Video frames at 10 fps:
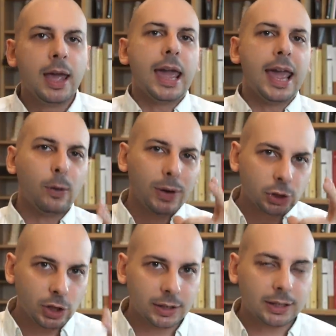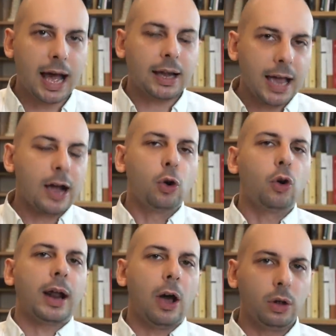è una città che
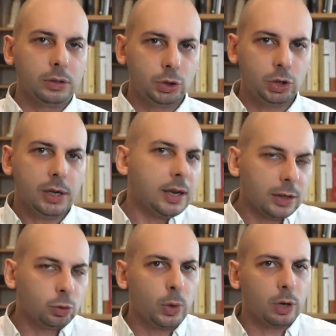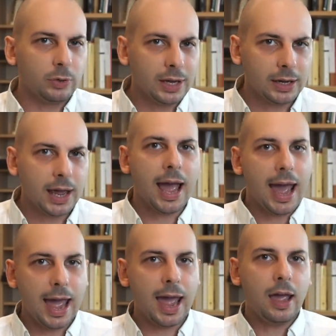ancora oggi nelle sue rovine
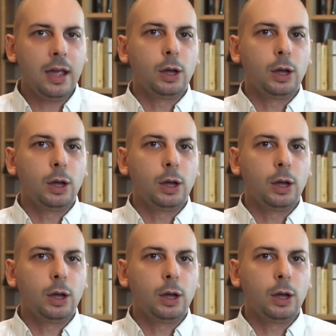è